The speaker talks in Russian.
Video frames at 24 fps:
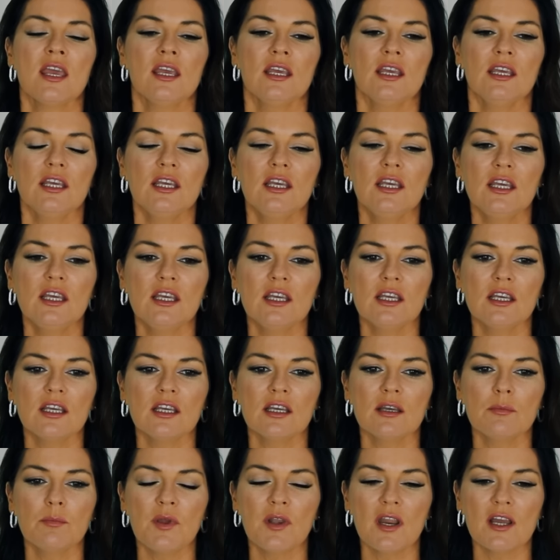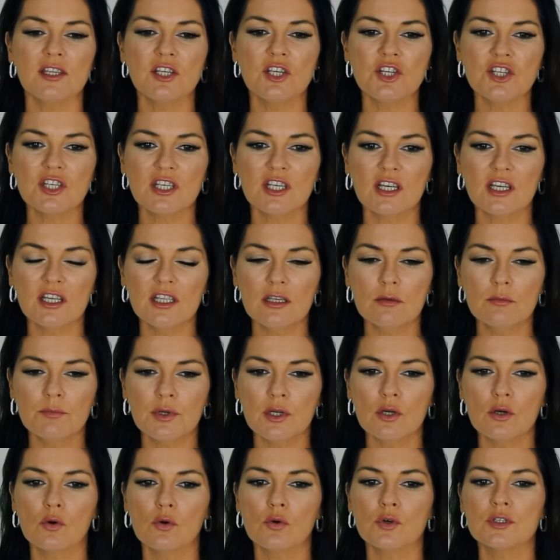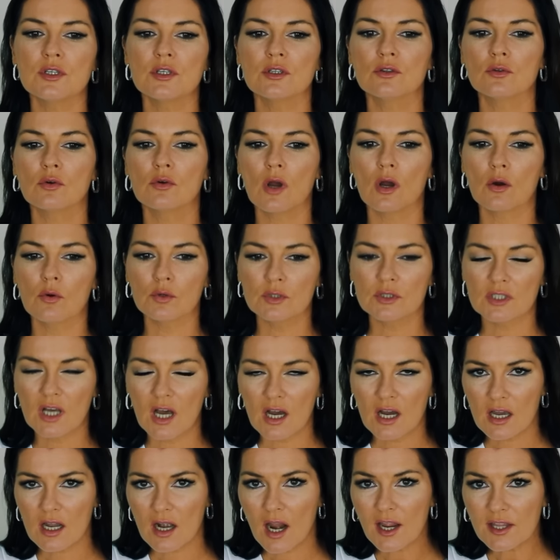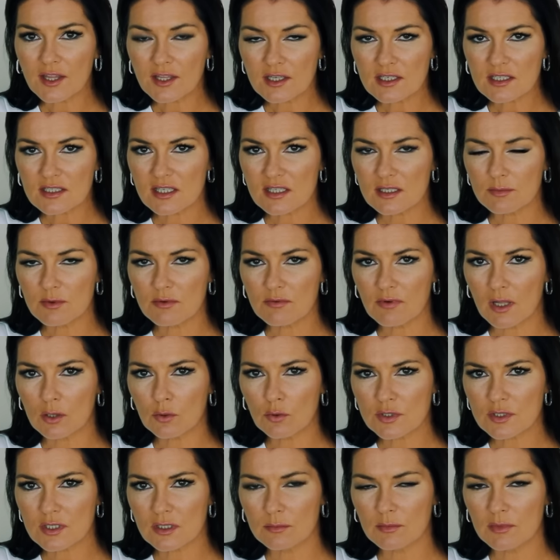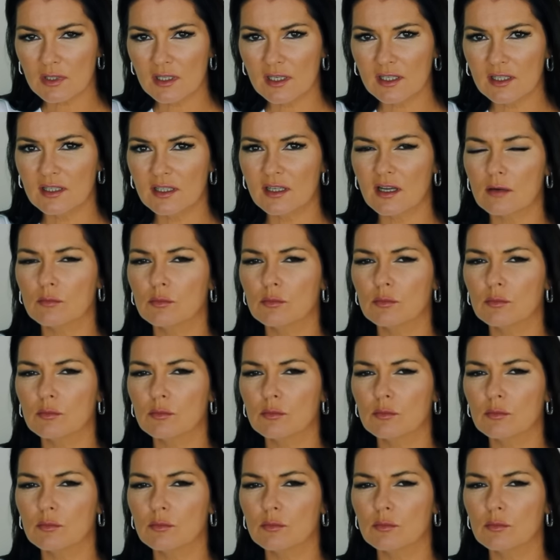и периодически к ним приходит то какой-то охранник с этими волосками длинный,